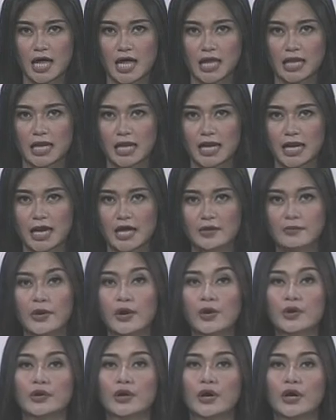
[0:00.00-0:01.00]
Larangan
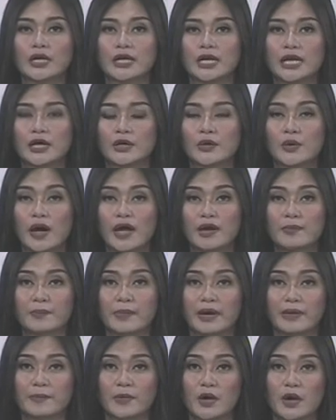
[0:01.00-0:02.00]
merokok di lingkungan
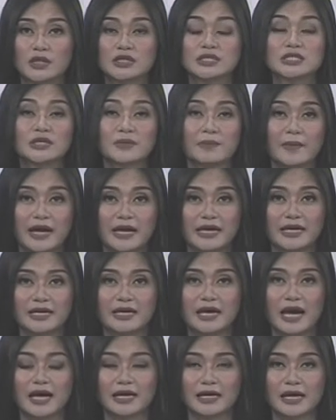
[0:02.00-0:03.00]
Pemkot
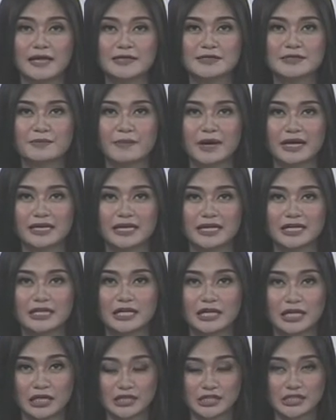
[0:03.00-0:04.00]
Cimahi akan semakin
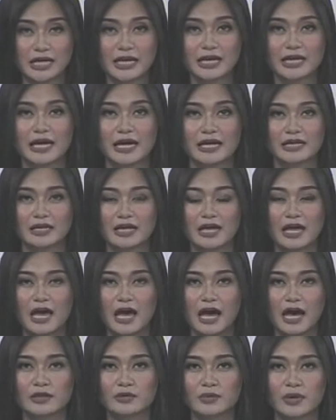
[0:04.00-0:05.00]
digencarkan.
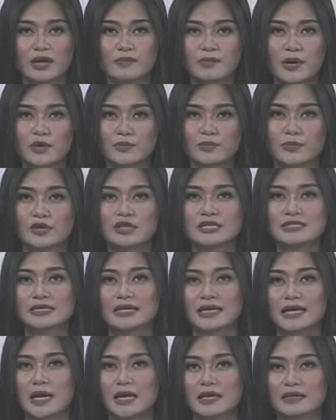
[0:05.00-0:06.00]
Aturan baru pun
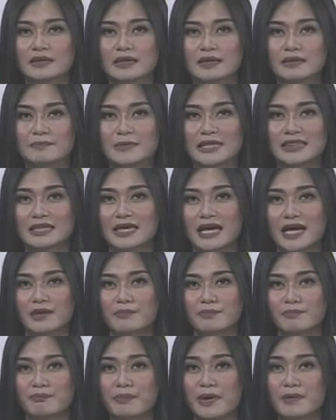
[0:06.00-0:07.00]
segera
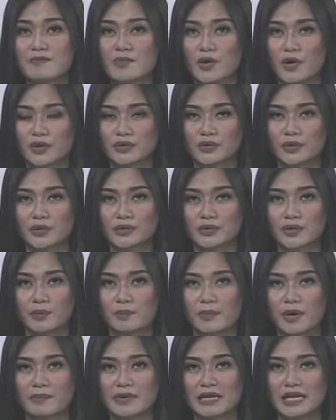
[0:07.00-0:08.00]
diterbitkan Pemkot untuk
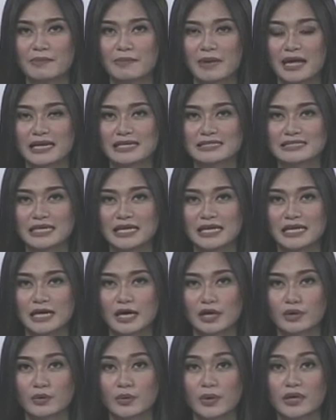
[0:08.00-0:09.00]
meminimalisi
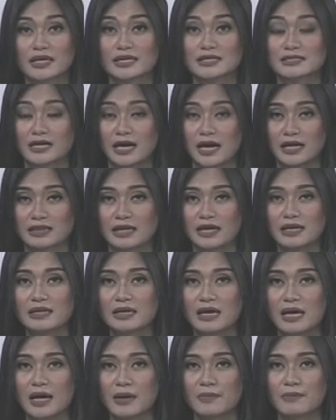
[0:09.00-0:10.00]
gangguan kesehatan,
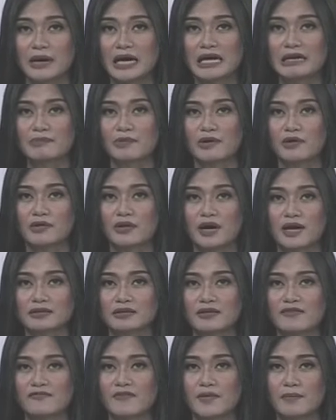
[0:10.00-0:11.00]
baik perokok
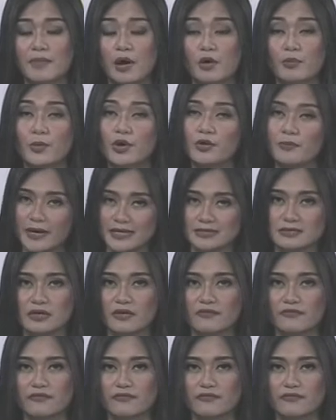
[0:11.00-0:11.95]
aktif maupun pasif.